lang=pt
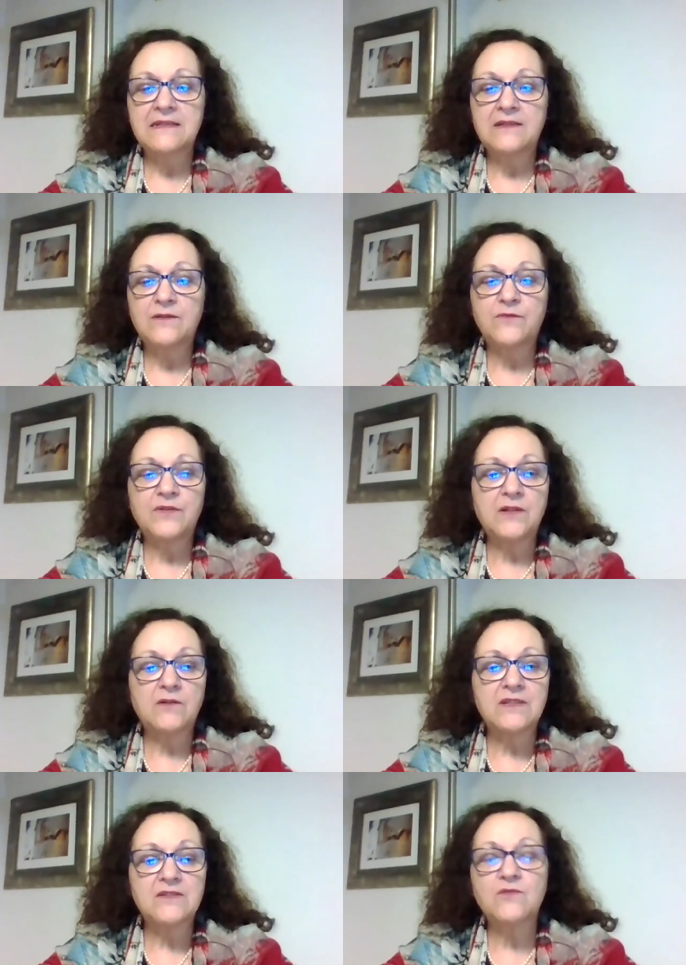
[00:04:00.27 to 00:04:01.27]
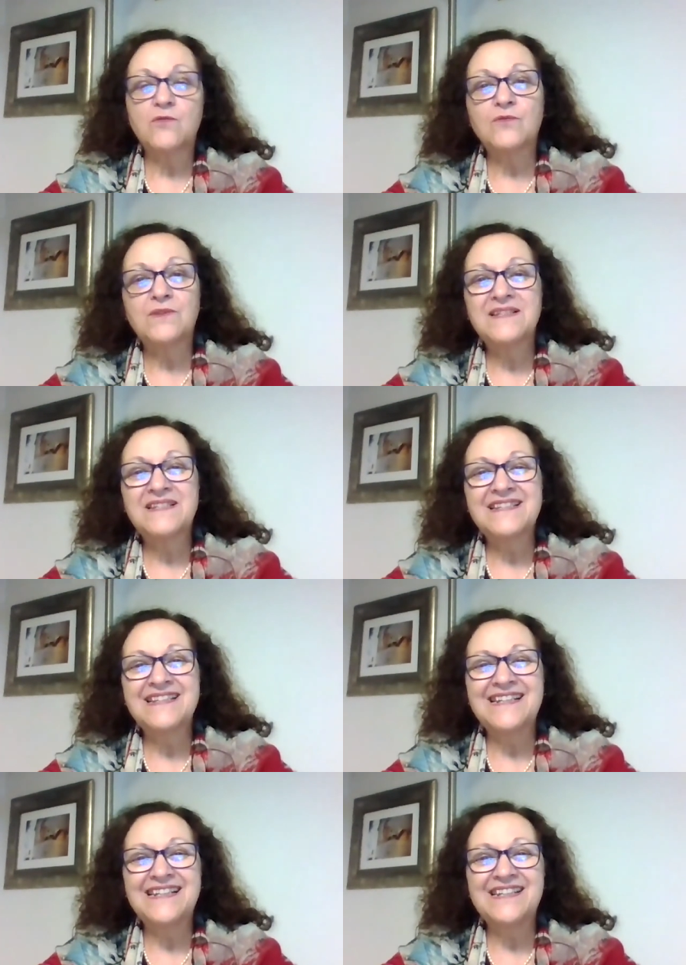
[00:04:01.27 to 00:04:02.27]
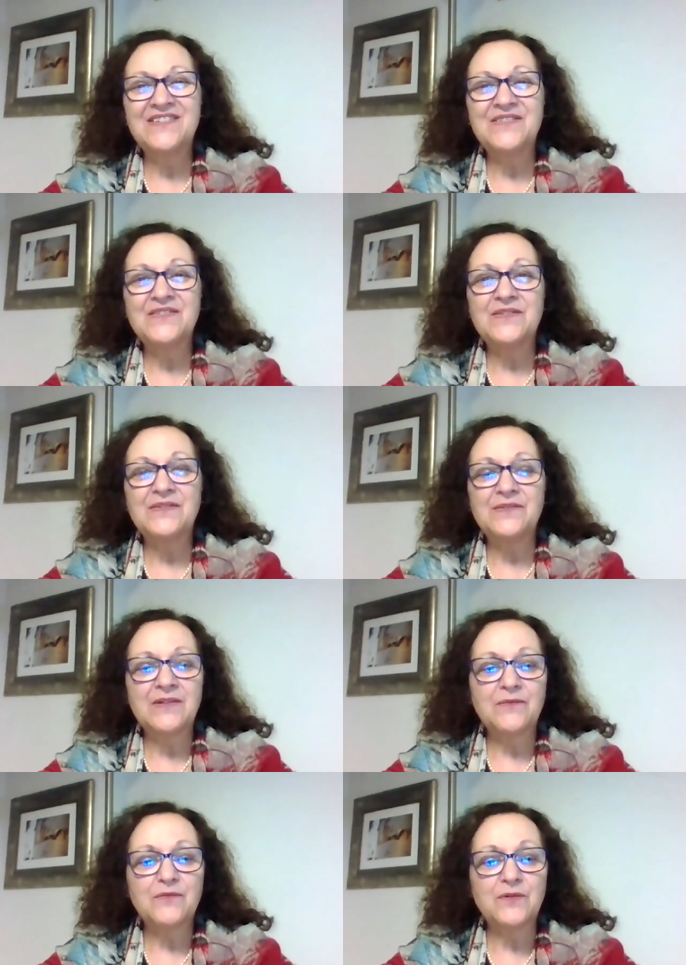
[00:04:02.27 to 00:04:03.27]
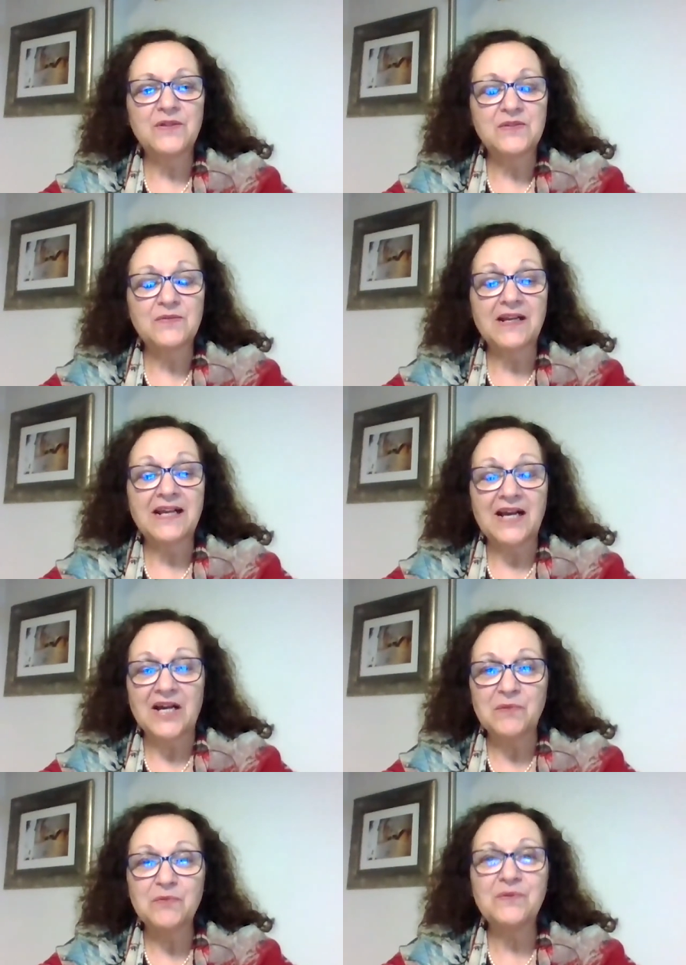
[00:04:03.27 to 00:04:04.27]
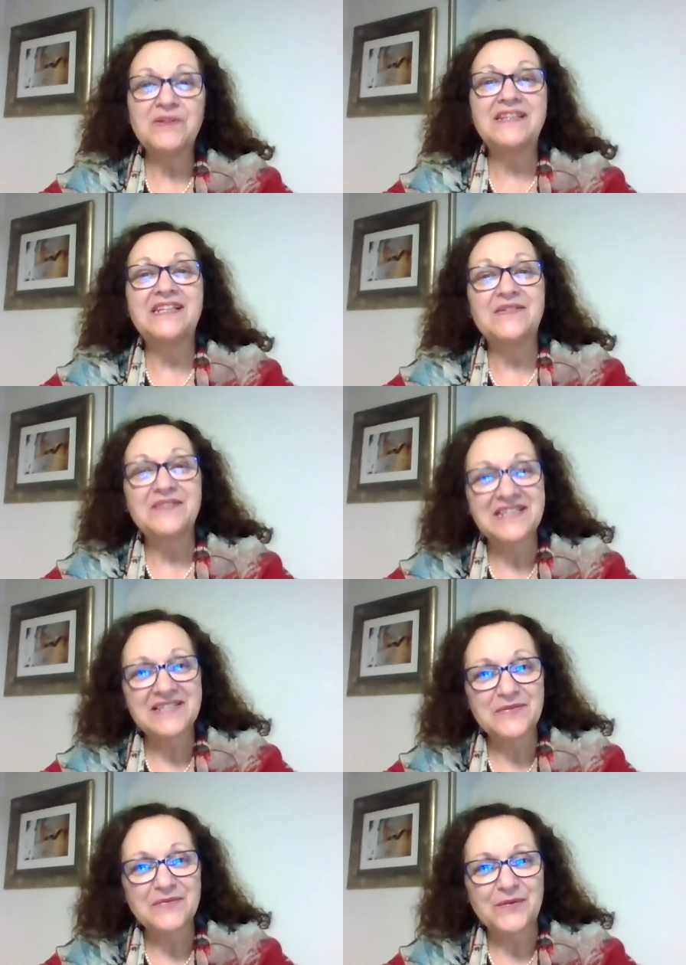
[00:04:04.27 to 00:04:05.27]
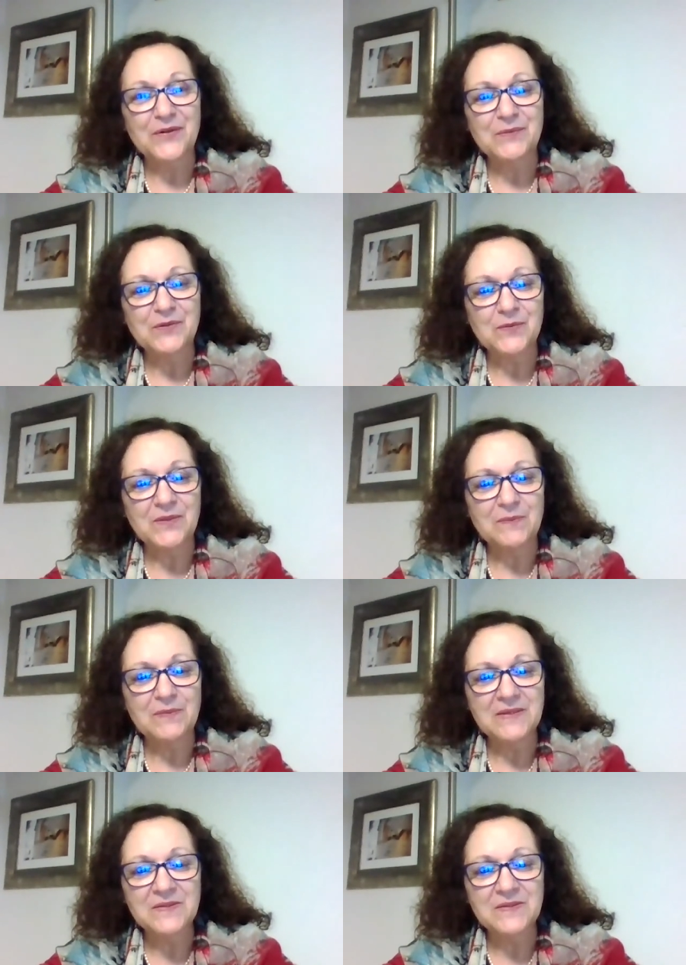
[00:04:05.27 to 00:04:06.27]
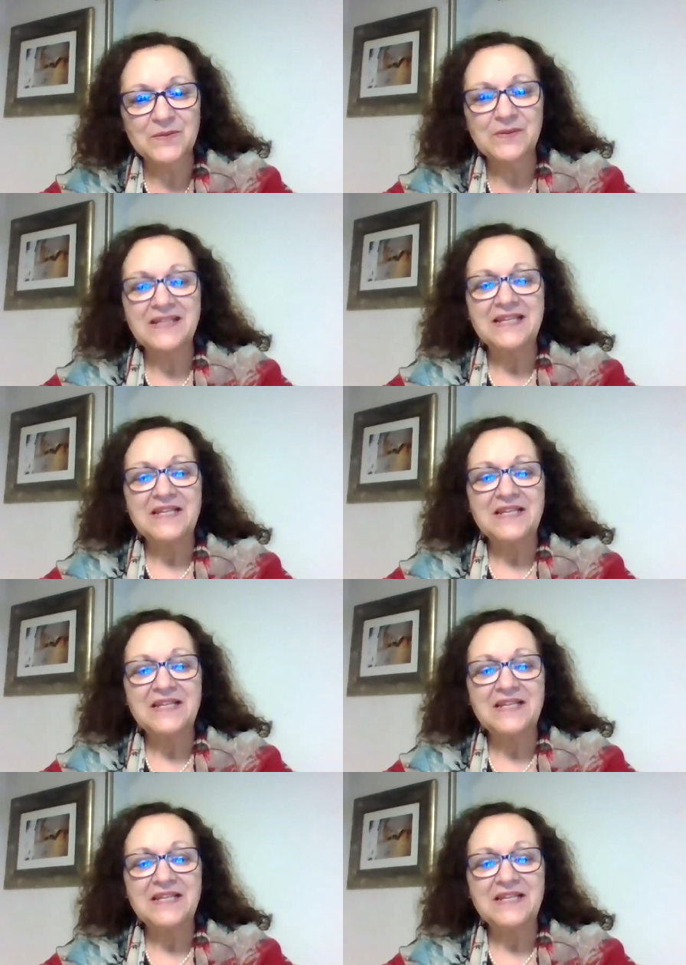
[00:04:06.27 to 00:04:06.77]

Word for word: ah, no final das contas, ele não, não levou isso a cabo, não dessa forma como ele pensou,